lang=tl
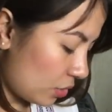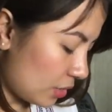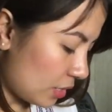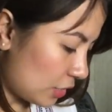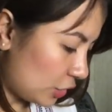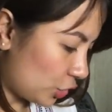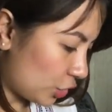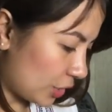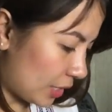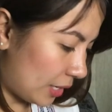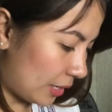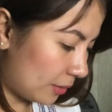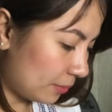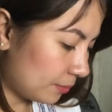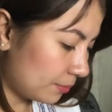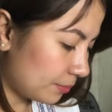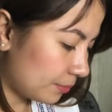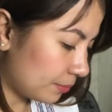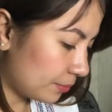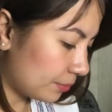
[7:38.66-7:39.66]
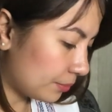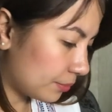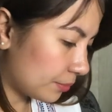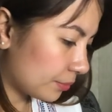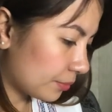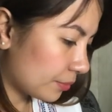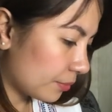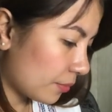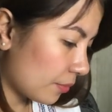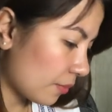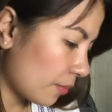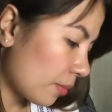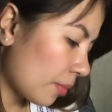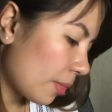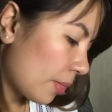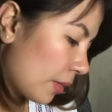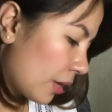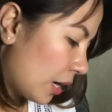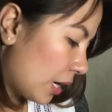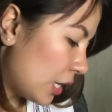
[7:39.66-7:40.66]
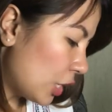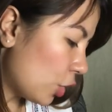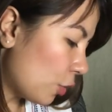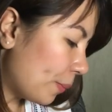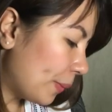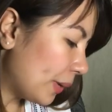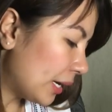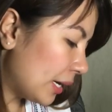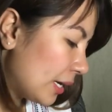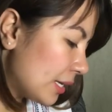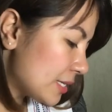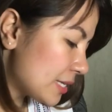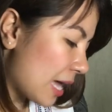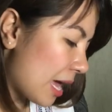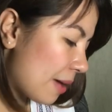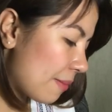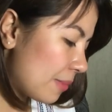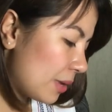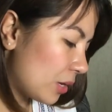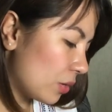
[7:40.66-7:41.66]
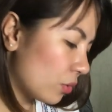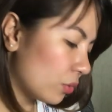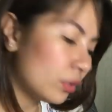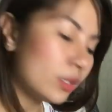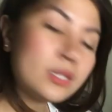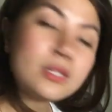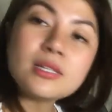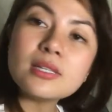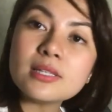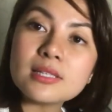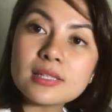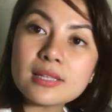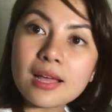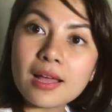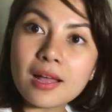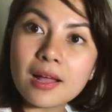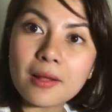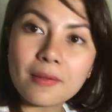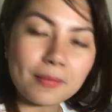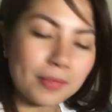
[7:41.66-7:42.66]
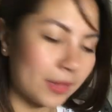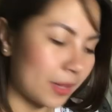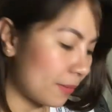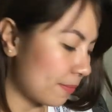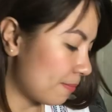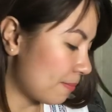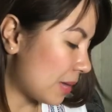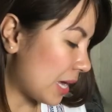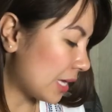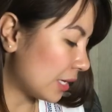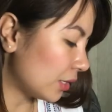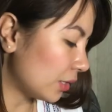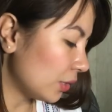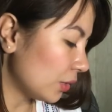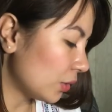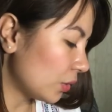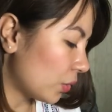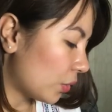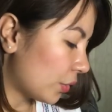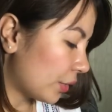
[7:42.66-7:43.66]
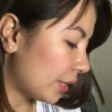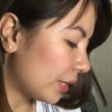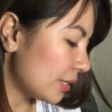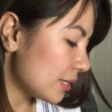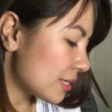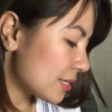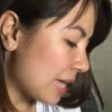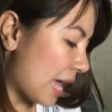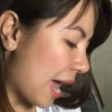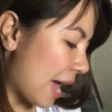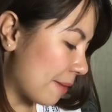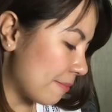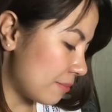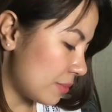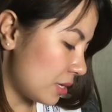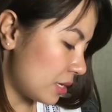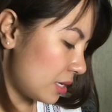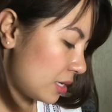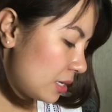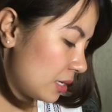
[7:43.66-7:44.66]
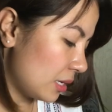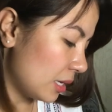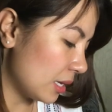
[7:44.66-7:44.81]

din siya. Hindi ko pala nasabi, no? This is uh, the Michael Kors Abbey.